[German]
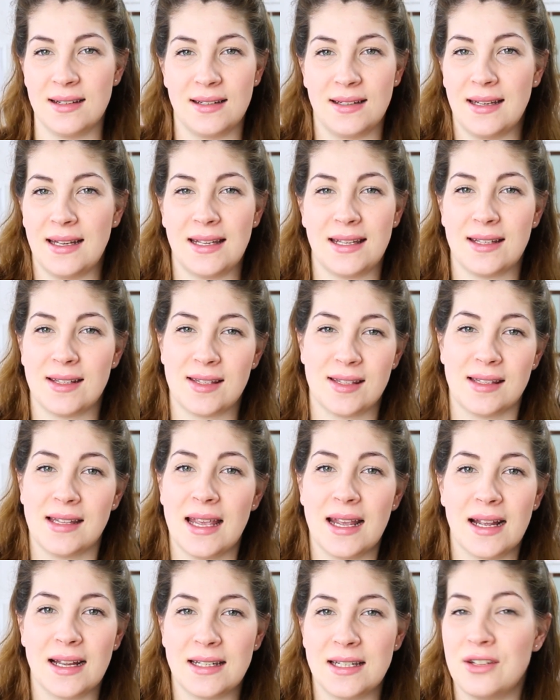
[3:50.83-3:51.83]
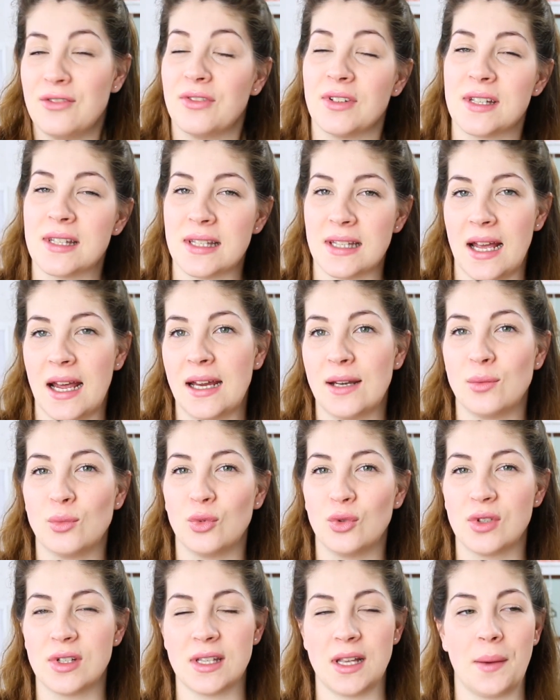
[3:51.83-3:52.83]
nichts Negatives sein
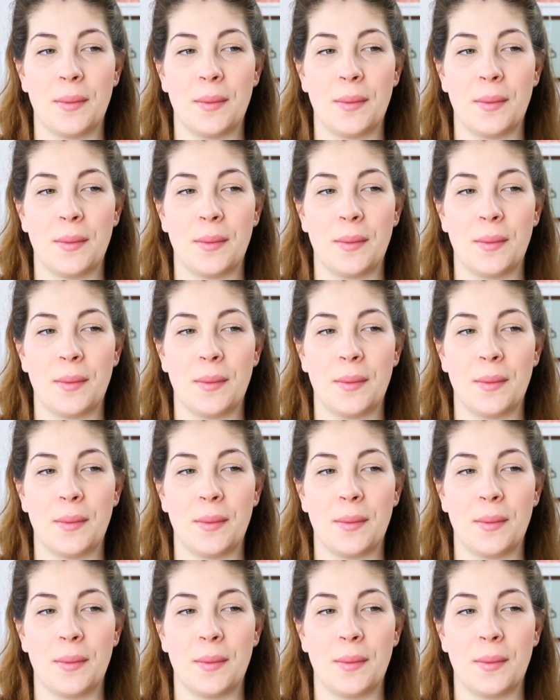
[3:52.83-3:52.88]
muss,